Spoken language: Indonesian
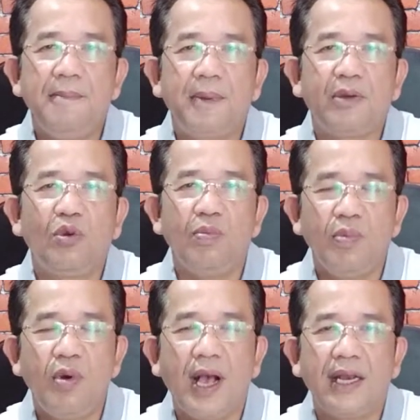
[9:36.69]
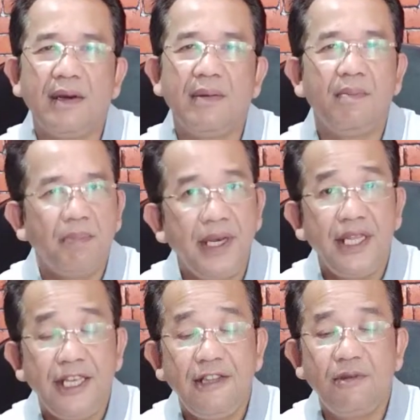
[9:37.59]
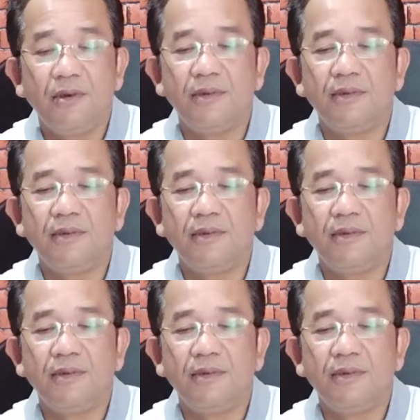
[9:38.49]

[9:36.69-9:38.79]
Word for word: pertumbuhan benih itu.